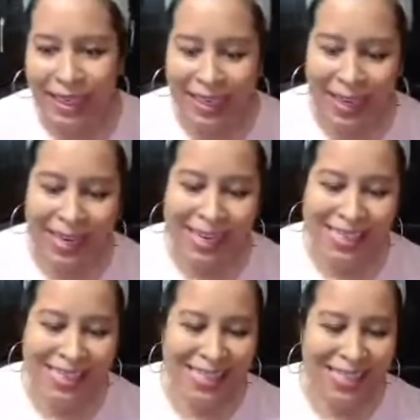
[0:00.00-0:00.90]
Que
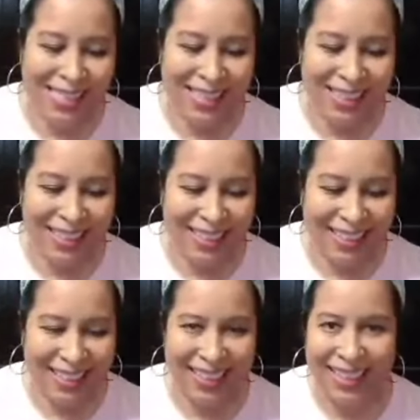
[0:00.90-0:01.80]
si,
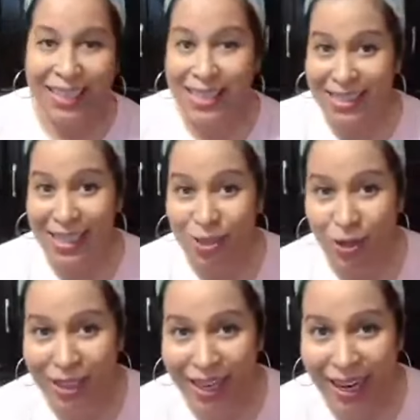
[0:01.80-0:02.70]
que si está
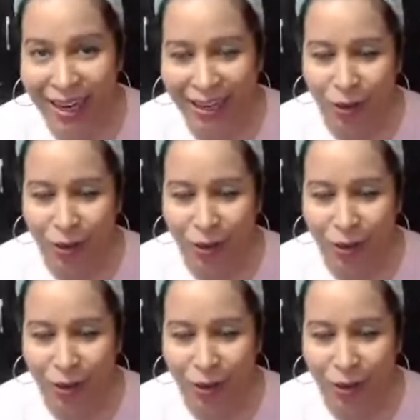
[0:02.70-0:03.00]
soltera,